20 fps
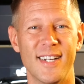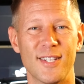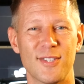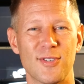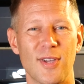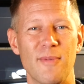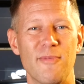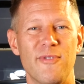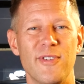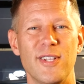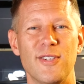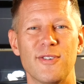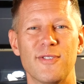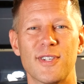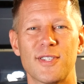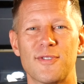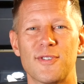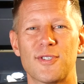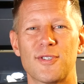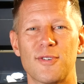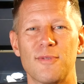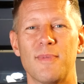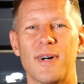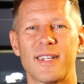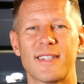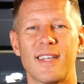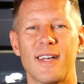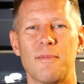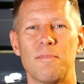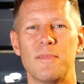zu einem Video, was wir schon
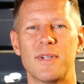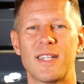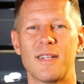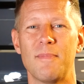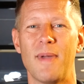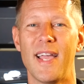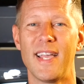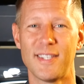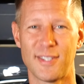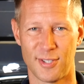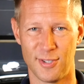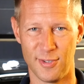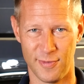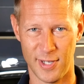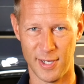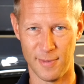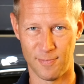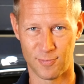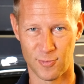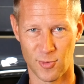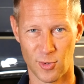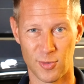gemacht haben mit dem SUV.